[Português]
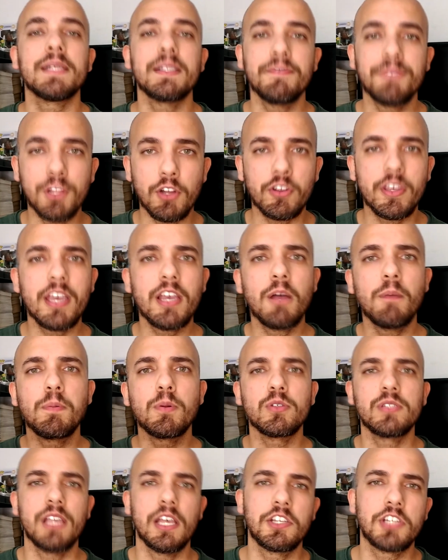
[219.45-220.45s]
Mas afinal, o que é o
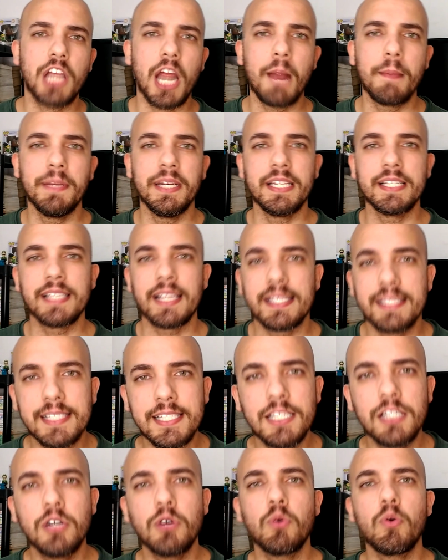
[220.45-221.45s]
processo de
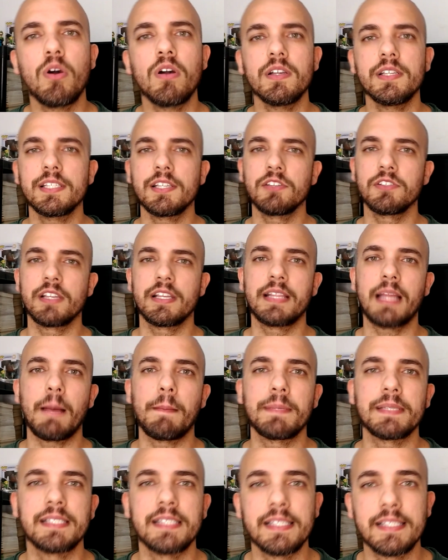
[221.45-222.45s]
carminização? Quais são as
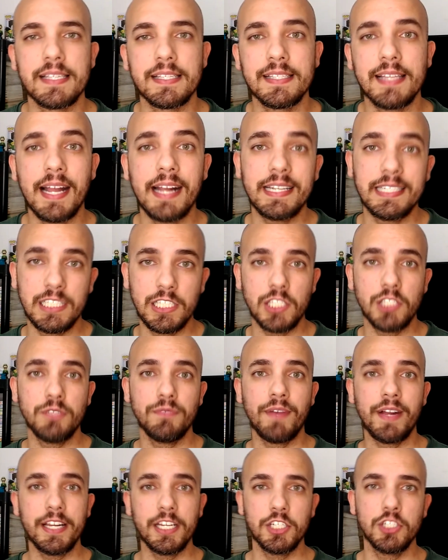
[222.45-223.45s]
etapas necessárias? Isso
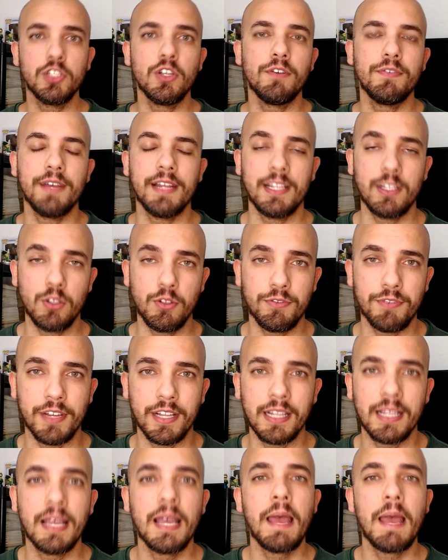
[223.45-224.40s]
varia de novela a novela.